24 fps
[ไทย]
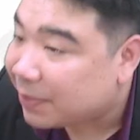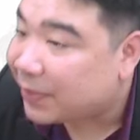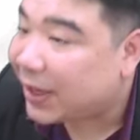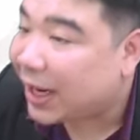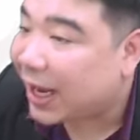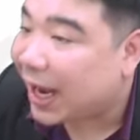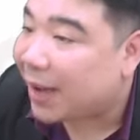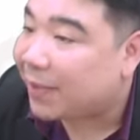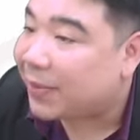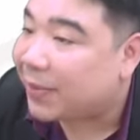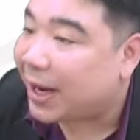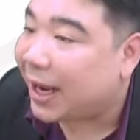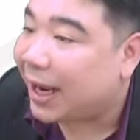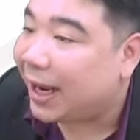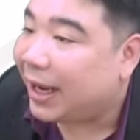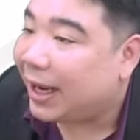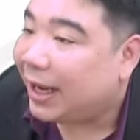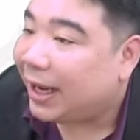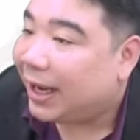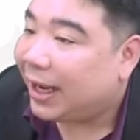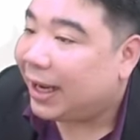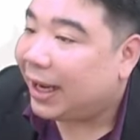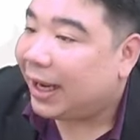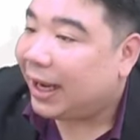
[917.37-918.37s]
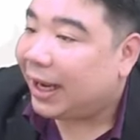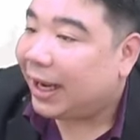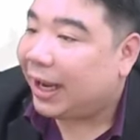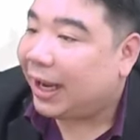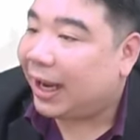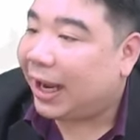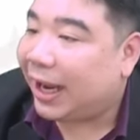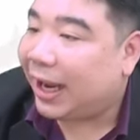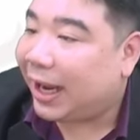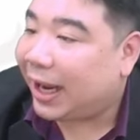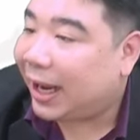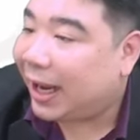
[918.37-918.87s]
นะครับนะ
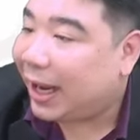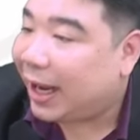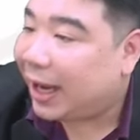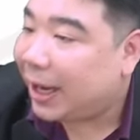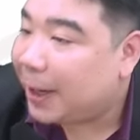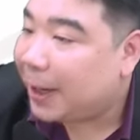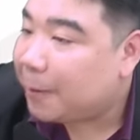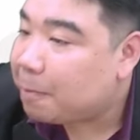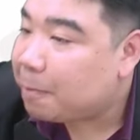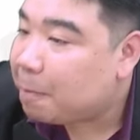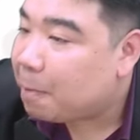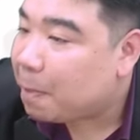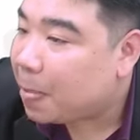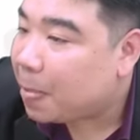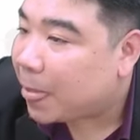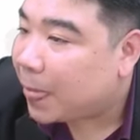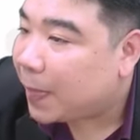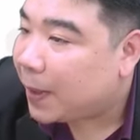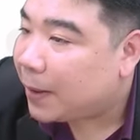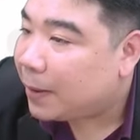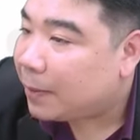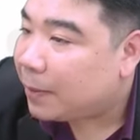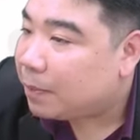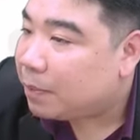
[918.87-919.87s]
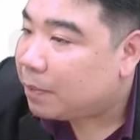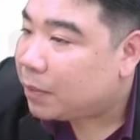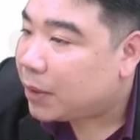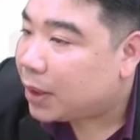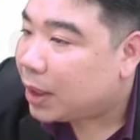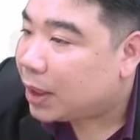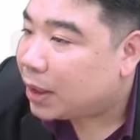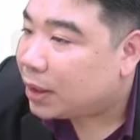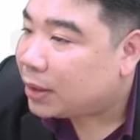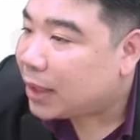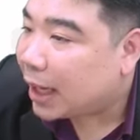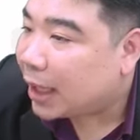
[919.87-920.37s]

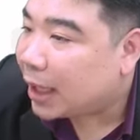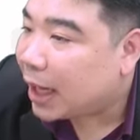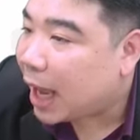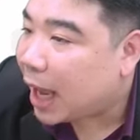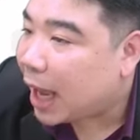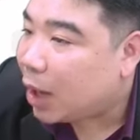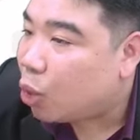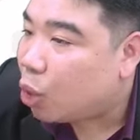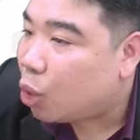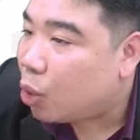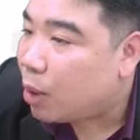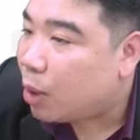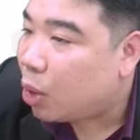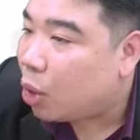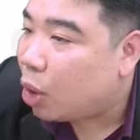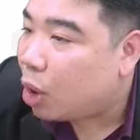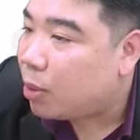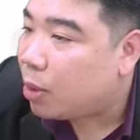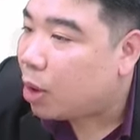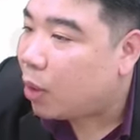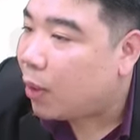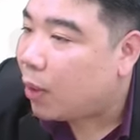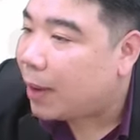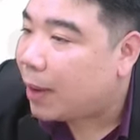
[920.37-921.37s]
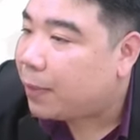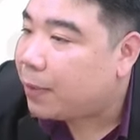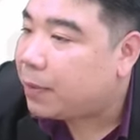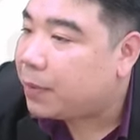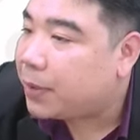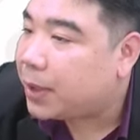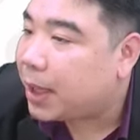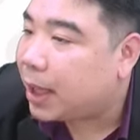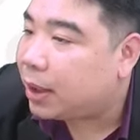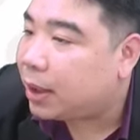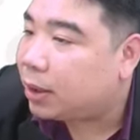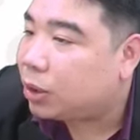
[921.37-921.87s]
อาจารย์ค้าครูมงคลบอกว่า
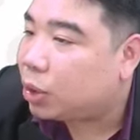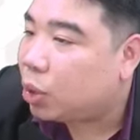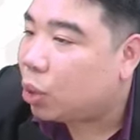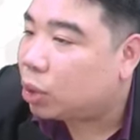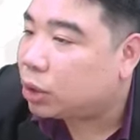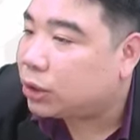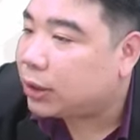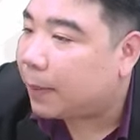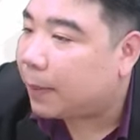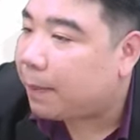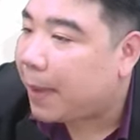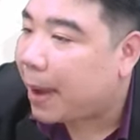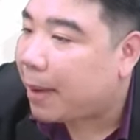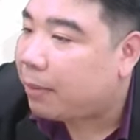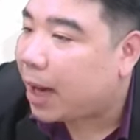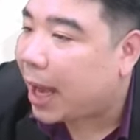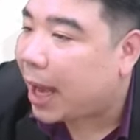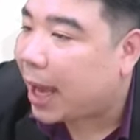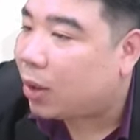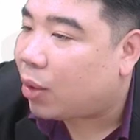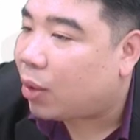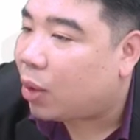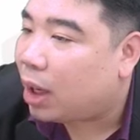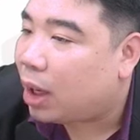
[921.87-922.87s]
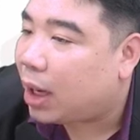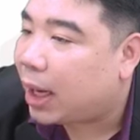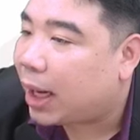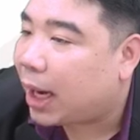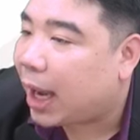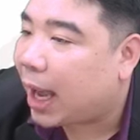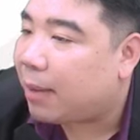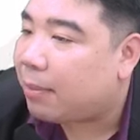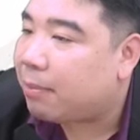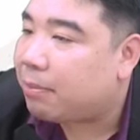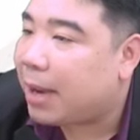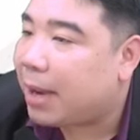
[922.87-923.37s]
เพื่อนๆถูกสแปมหลายคนเลย
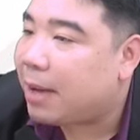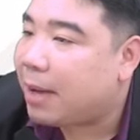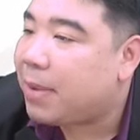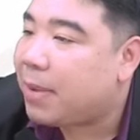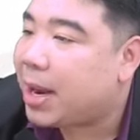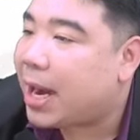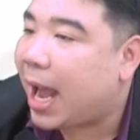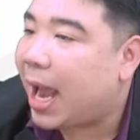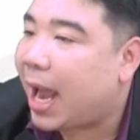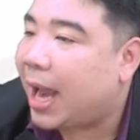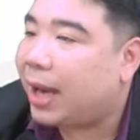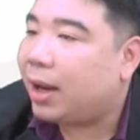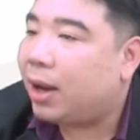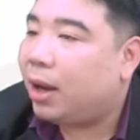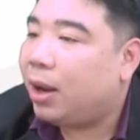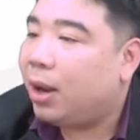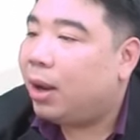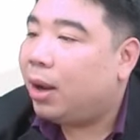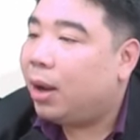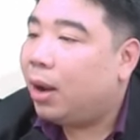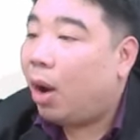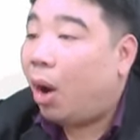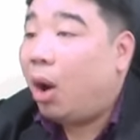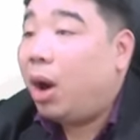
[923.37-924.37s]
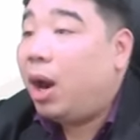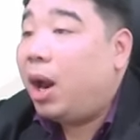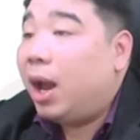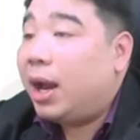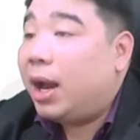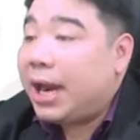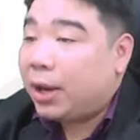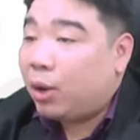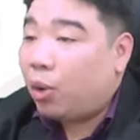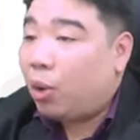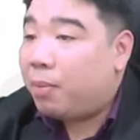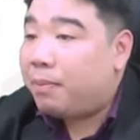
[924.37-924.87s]
ค่ะเม้นไม่ได้อ๋อเหรอ
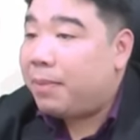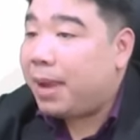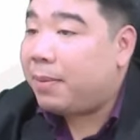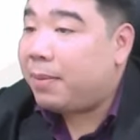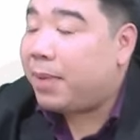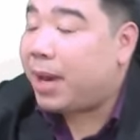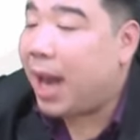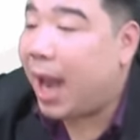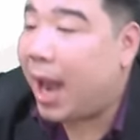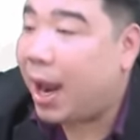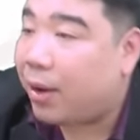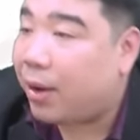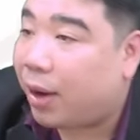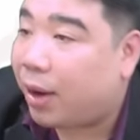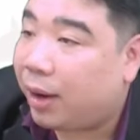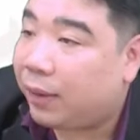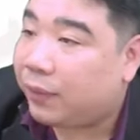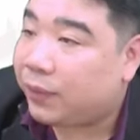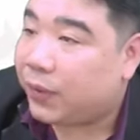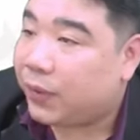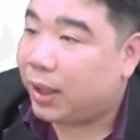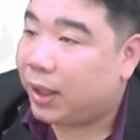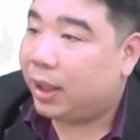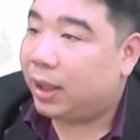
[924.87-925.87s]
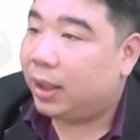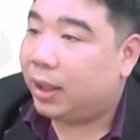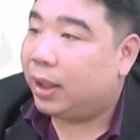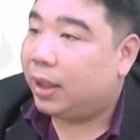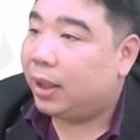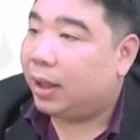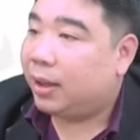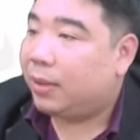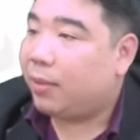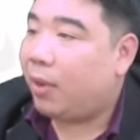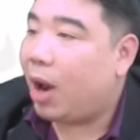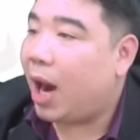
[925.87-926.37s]
ในกลุ่มมม้นไม่ได้เหรอ
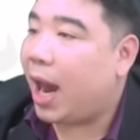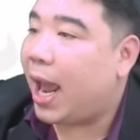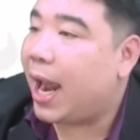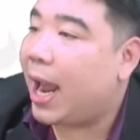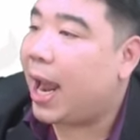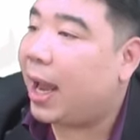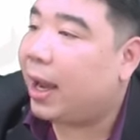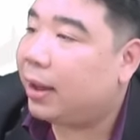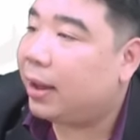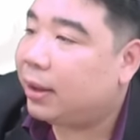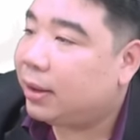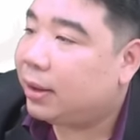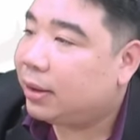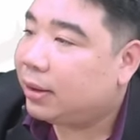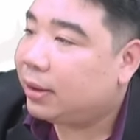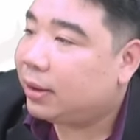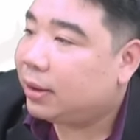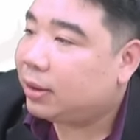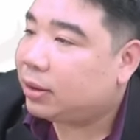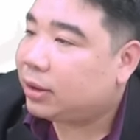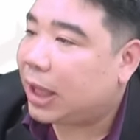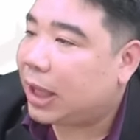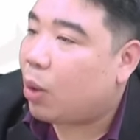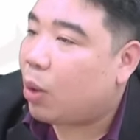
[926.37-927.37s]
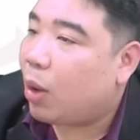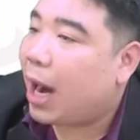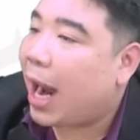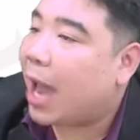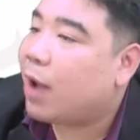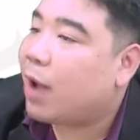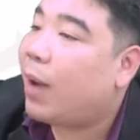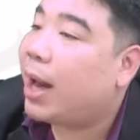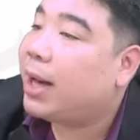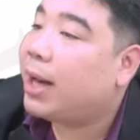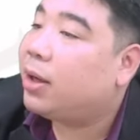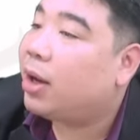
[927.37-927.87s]
เพราะอะไรอ่ะ ติวกันหลา
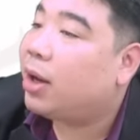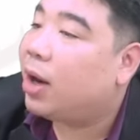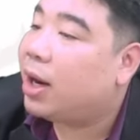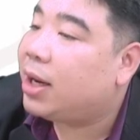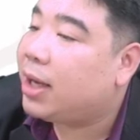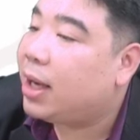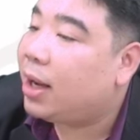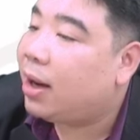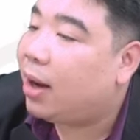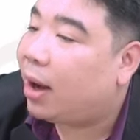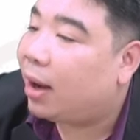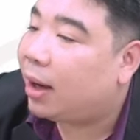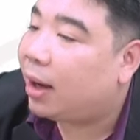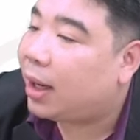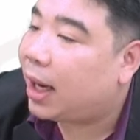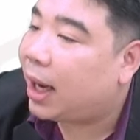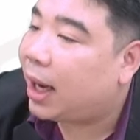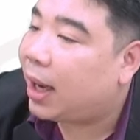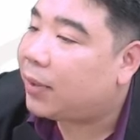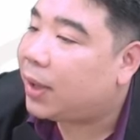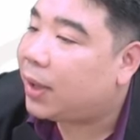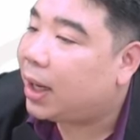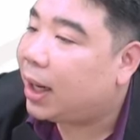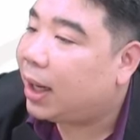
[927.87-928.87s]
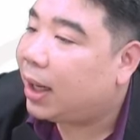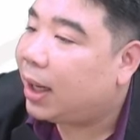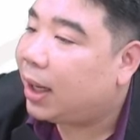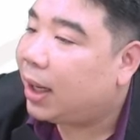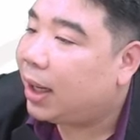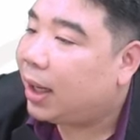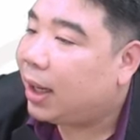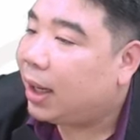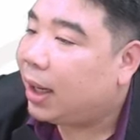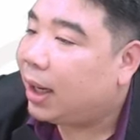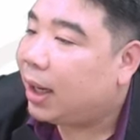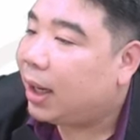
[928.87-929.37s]
ยวันเกินอย่างนี้เหรอนะครับนะ
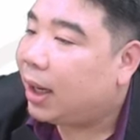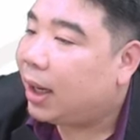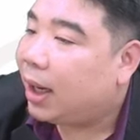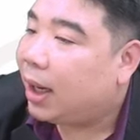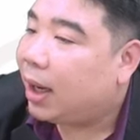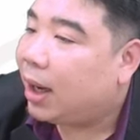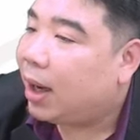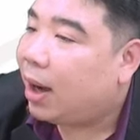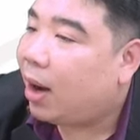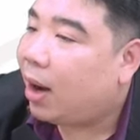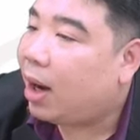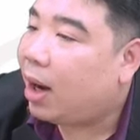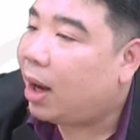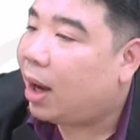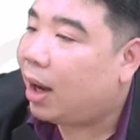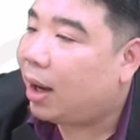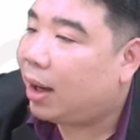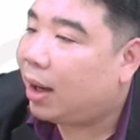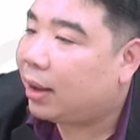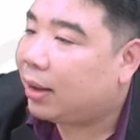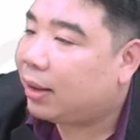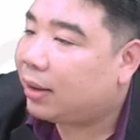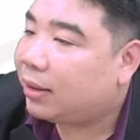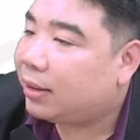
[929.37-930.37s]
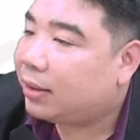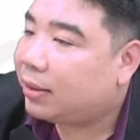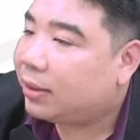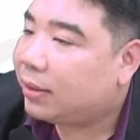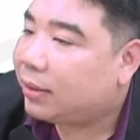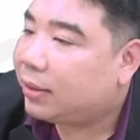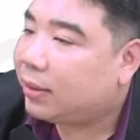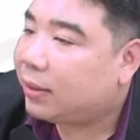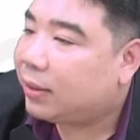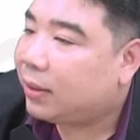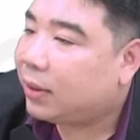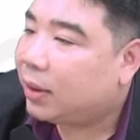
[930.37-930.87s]
อ๋อเหรอ
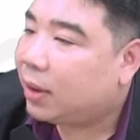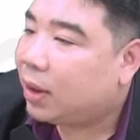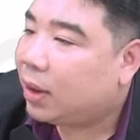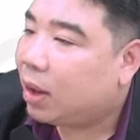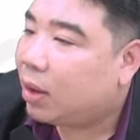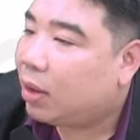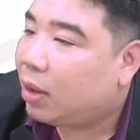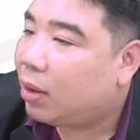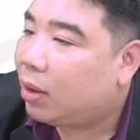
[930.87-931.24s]
โอ้